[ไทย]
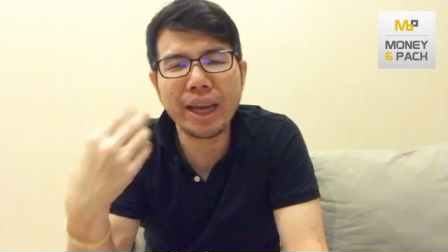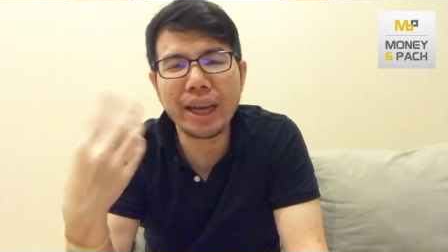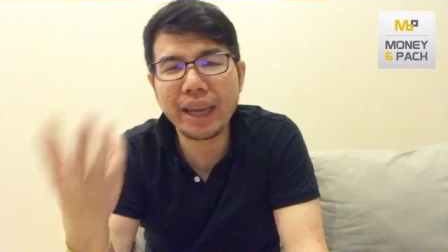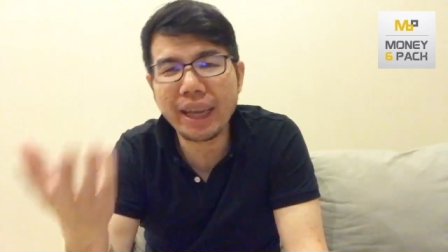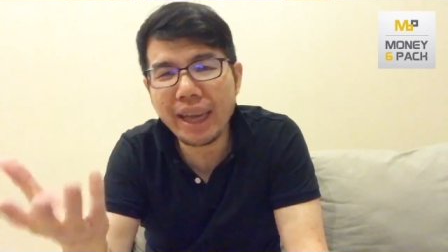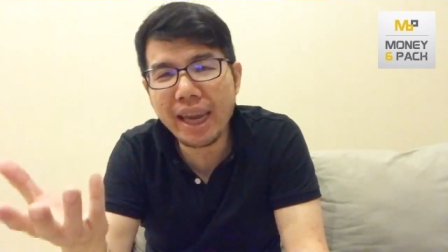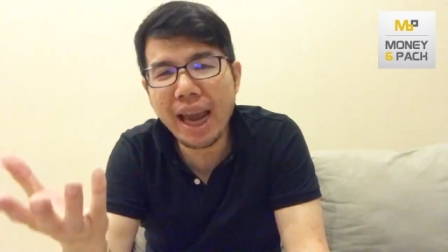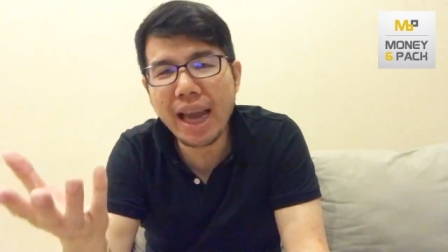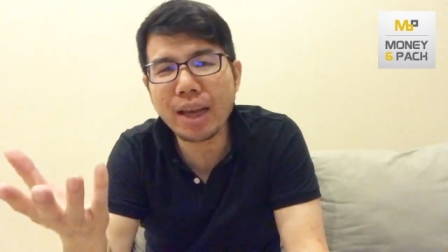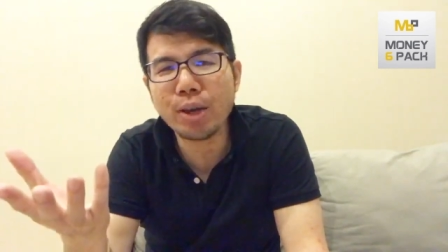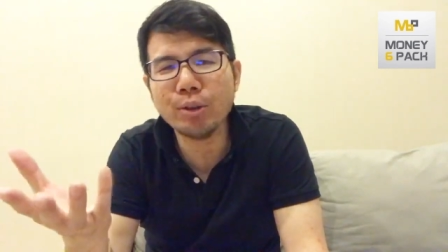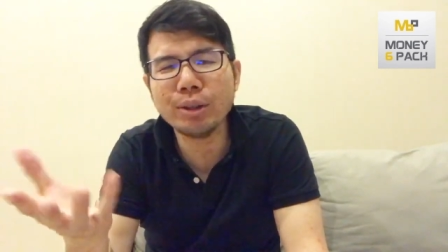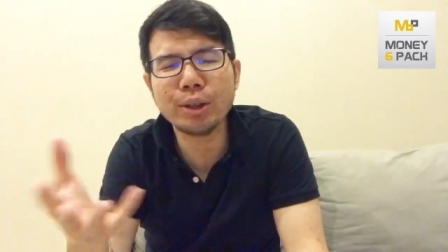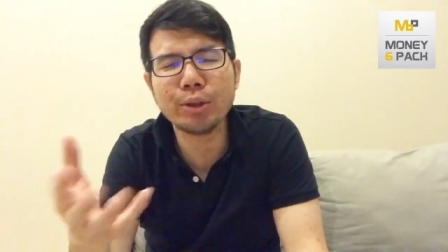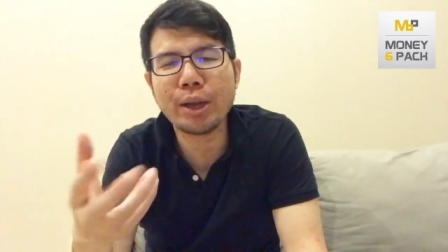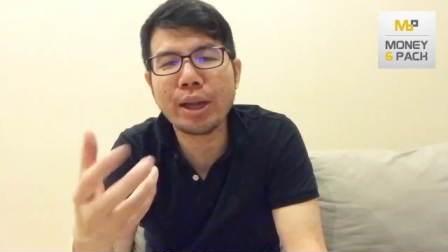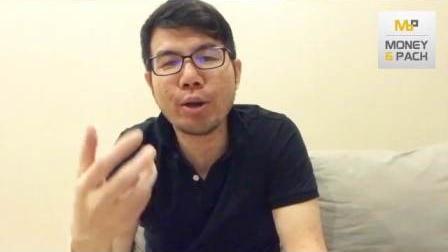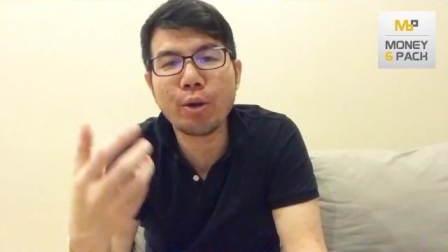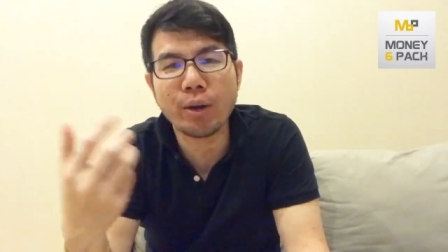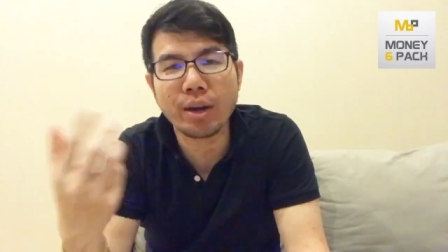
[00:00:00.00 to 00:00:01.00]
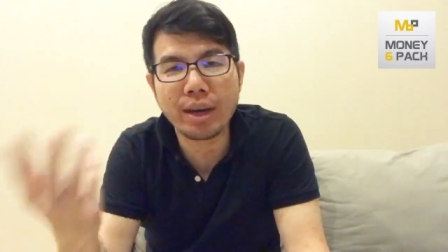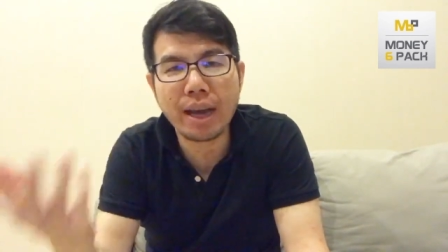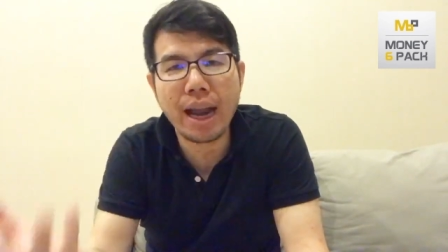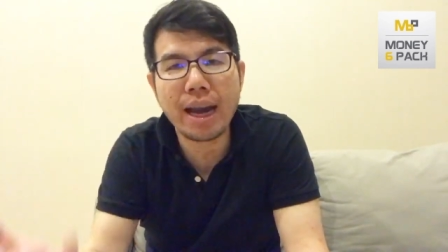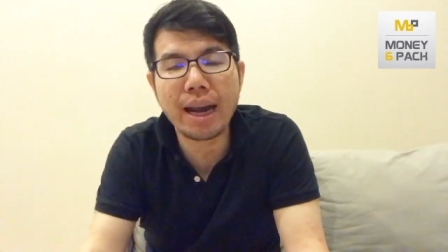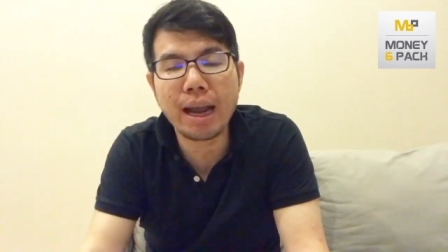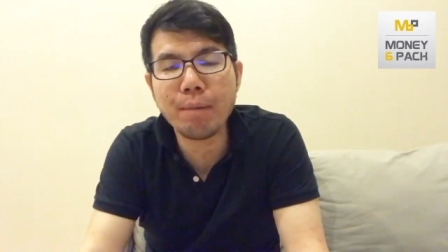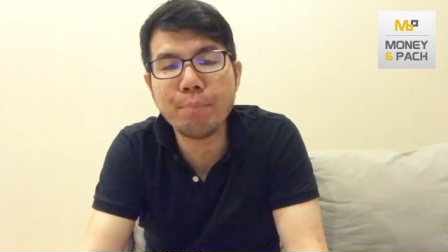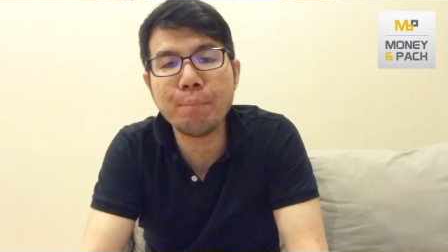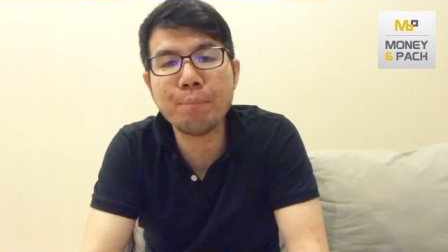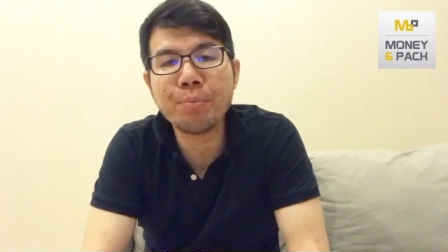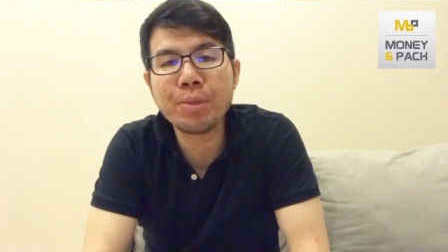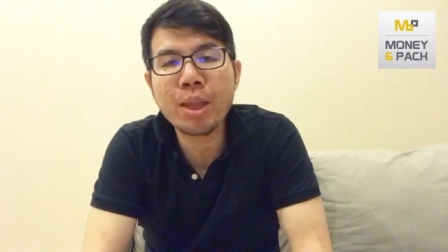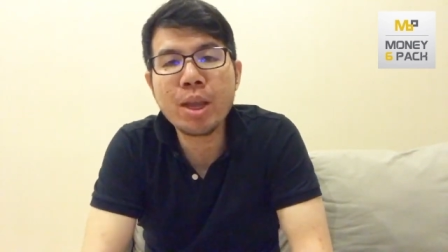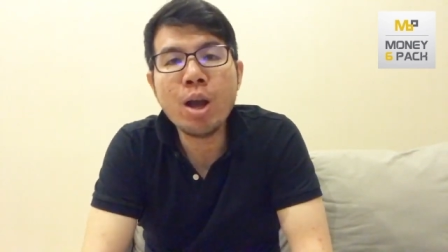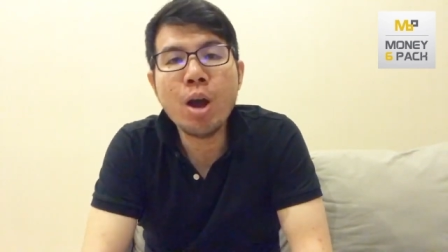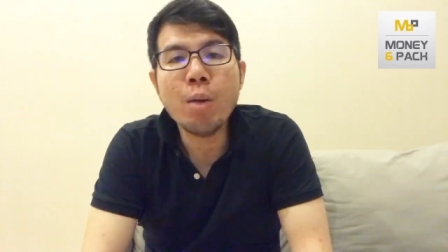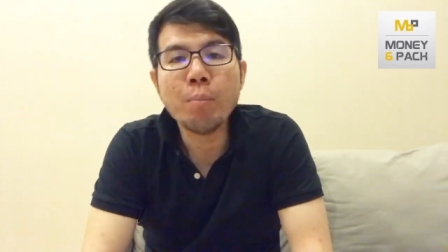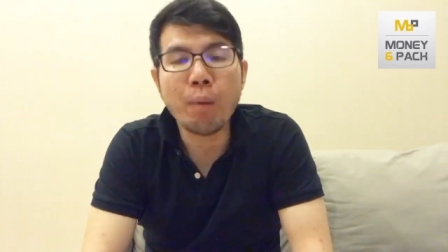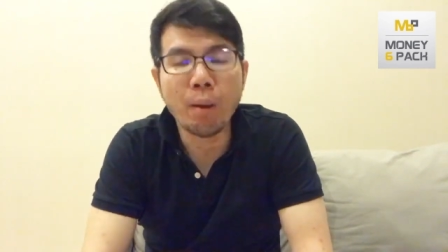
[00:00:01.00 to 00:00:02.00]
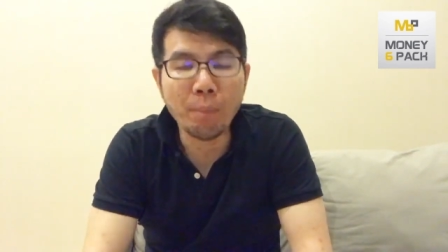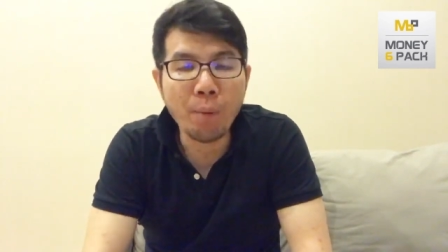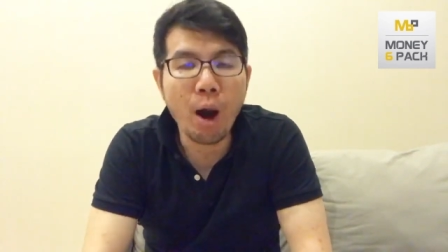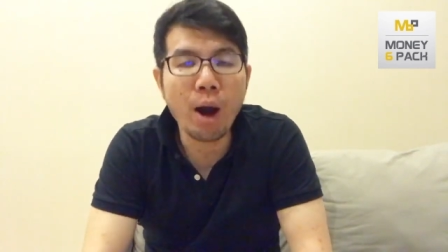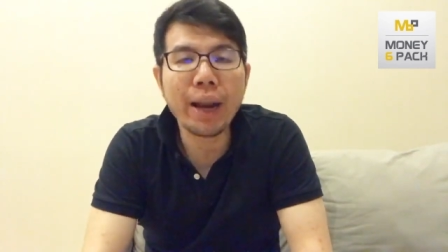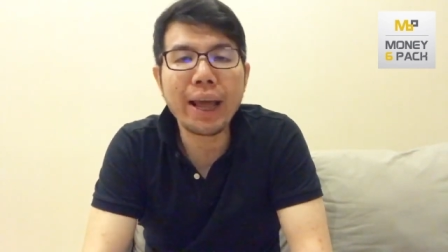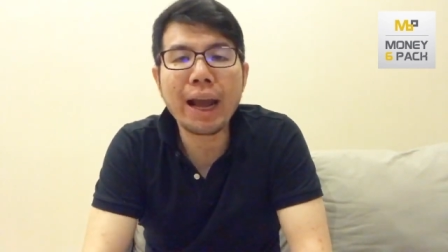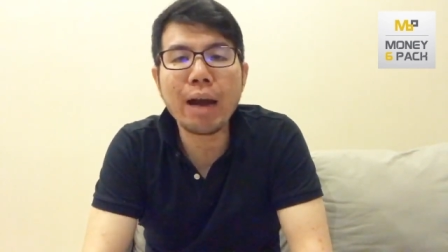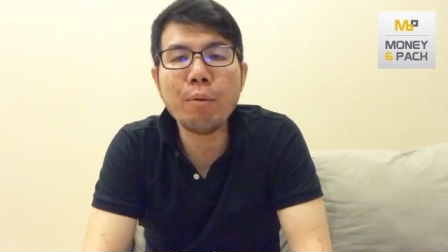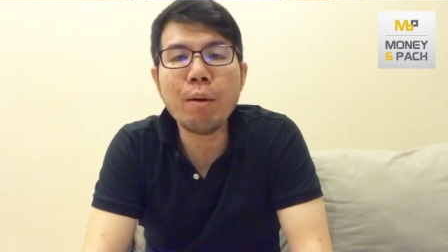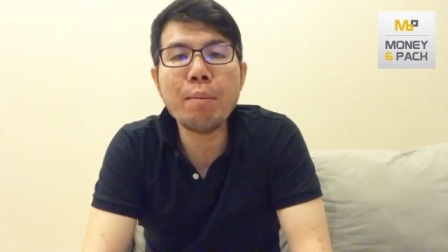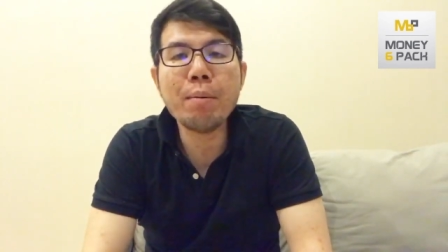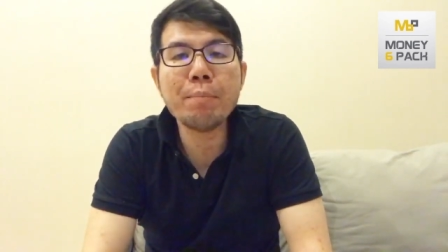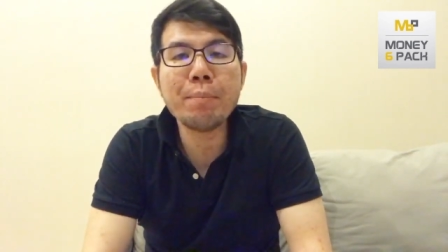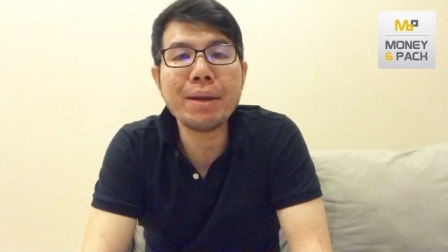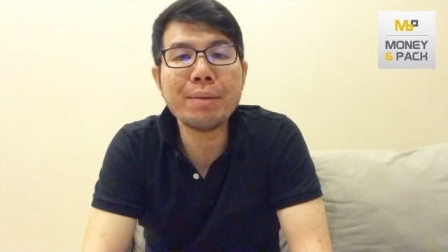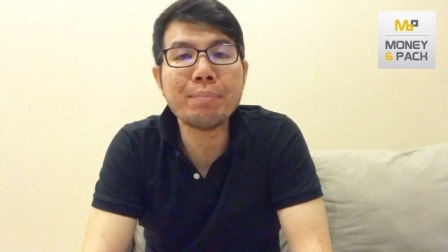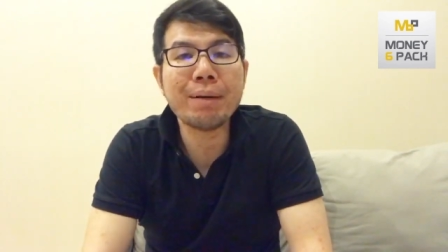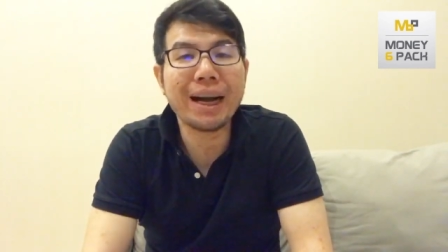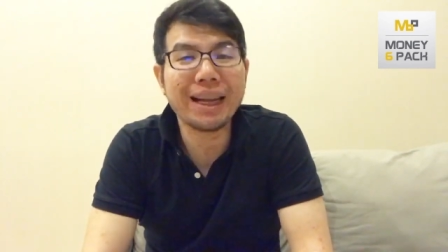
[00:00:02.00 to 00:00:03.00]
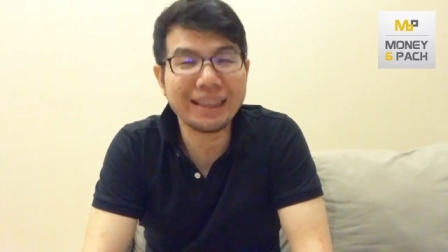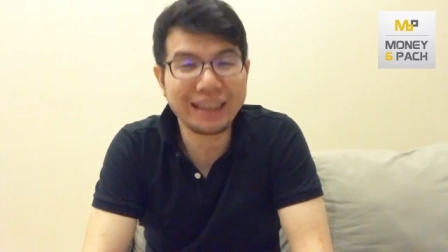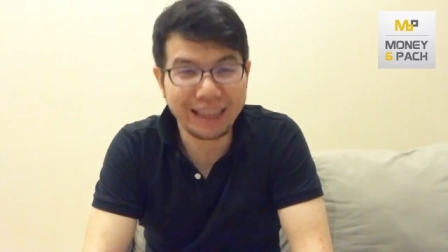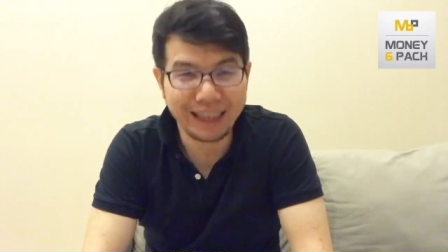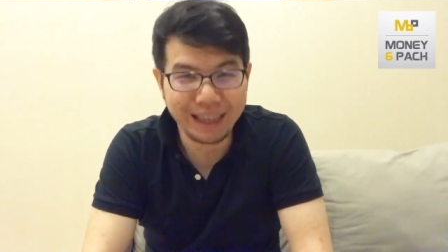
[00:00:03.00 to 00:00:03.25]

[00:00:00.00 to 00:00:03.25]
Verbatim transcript: เครียดรู้สึกตัวเองกดดันนะครับผมบอกเลยครับว่ามันเป็นปกติ